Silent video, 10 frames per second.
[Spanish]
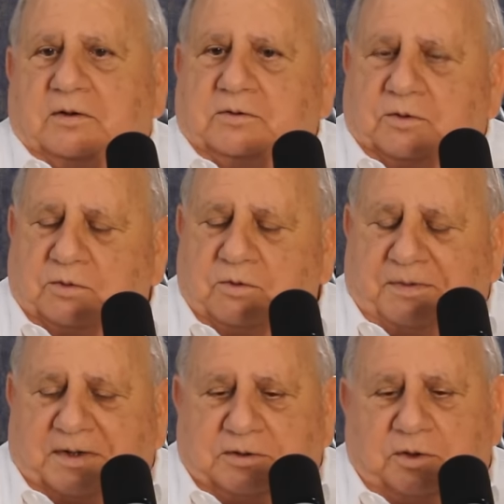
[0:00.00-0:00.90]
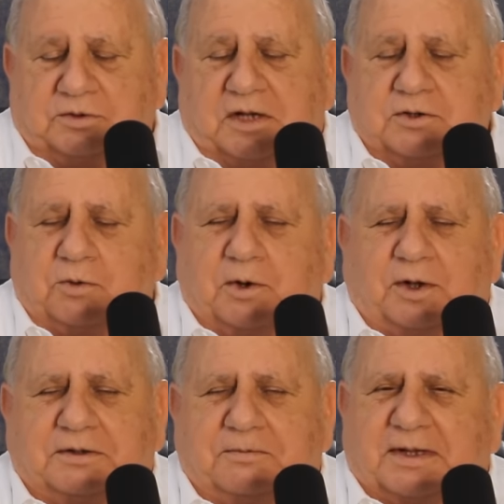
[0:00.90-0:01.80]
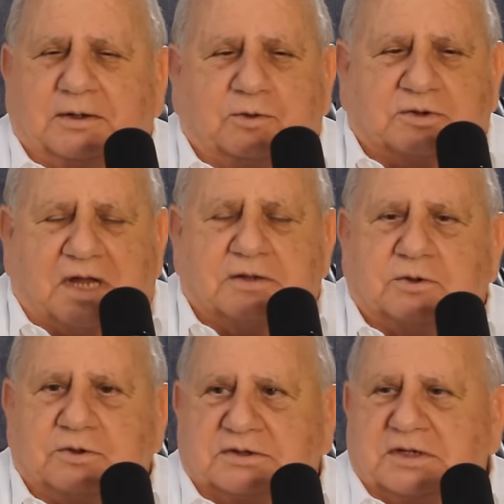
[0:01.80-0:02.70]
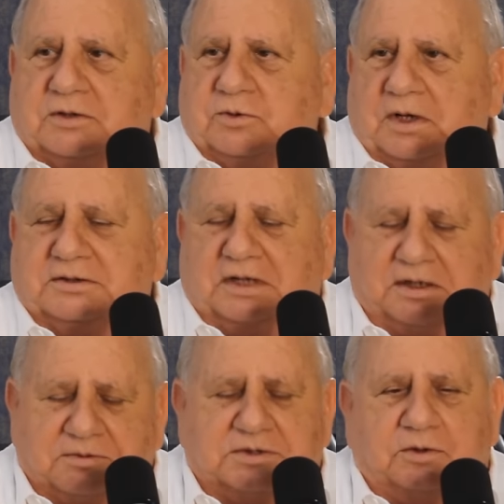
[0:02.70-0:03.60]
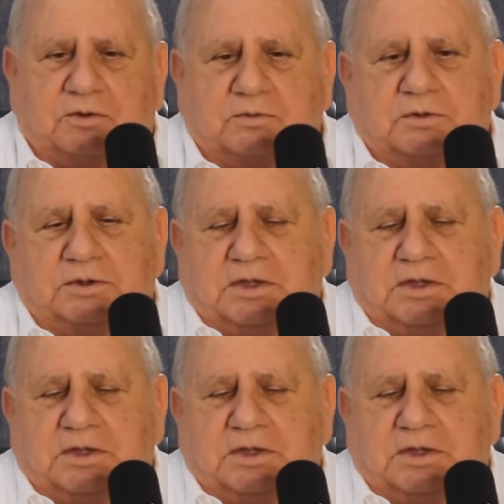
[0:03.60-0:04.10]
tú como patriota. Yo vengo hace más de dos años diciendo en la televisión